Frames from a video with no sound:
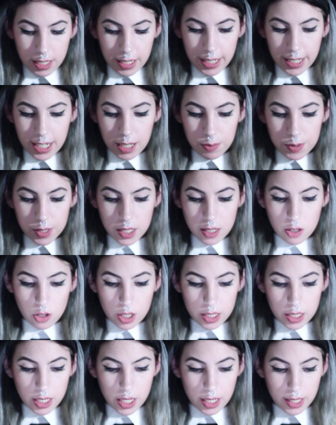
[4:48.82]
Y Snapseed lo
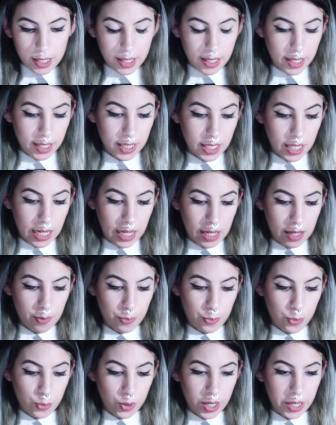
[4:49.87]
que tiene es que
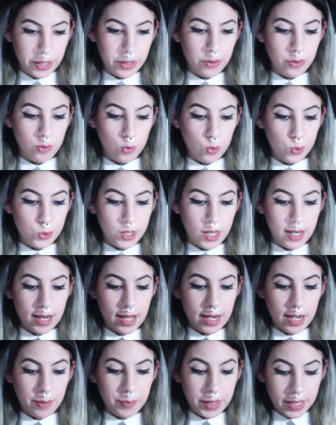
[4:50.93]
pueden usar
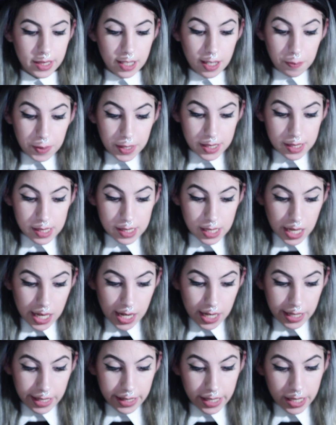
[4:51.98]
la herramienta
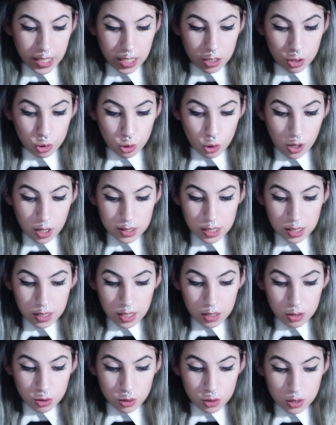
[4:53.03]
pincel y tienen todas
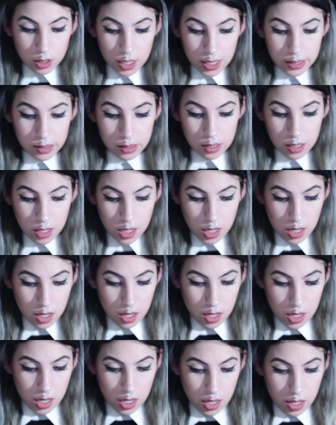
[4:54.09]
estas cosas.
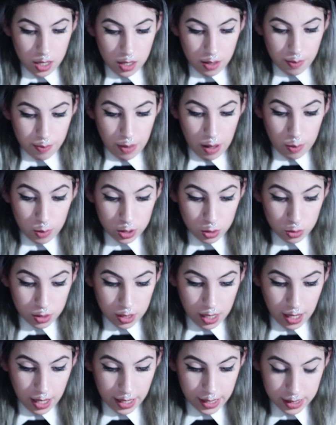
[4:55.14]
Vamos a
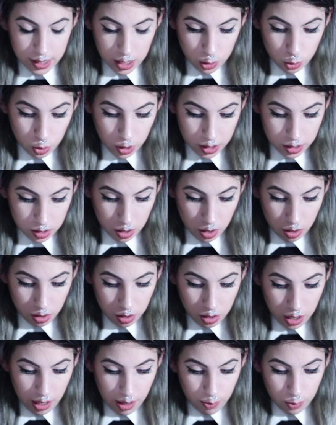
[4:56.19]
usar la de
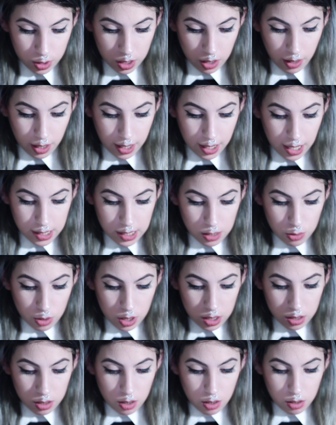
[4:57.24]
saturación, le vamos a bajar la
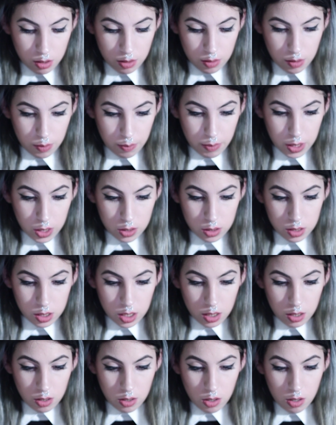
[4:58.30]
saturación, menos
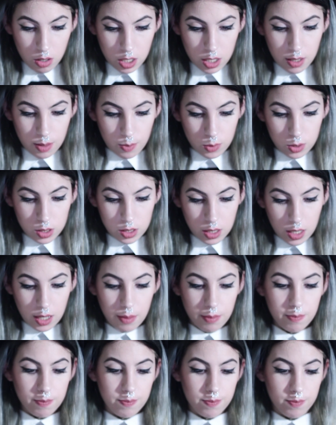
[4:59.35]
5 y vamos
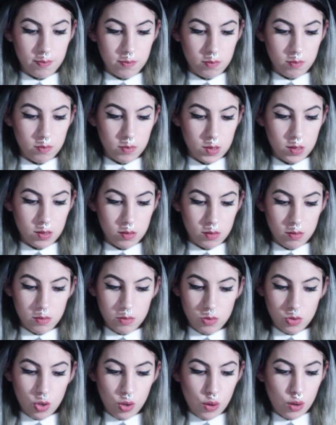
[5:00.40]
a
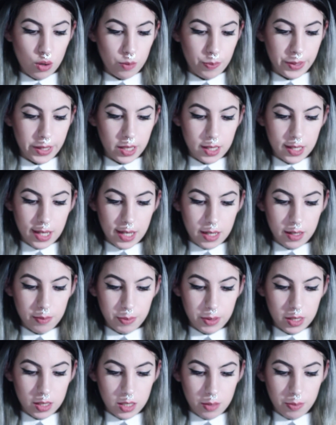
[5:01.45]
todo pintar,
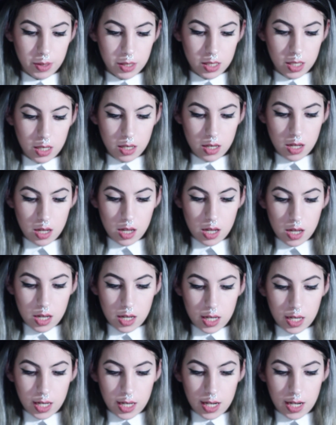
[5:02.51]
pintar, pintar
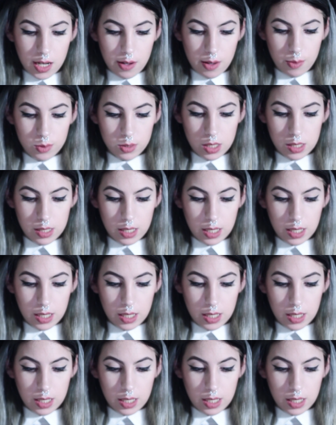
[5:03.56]
y le vamos a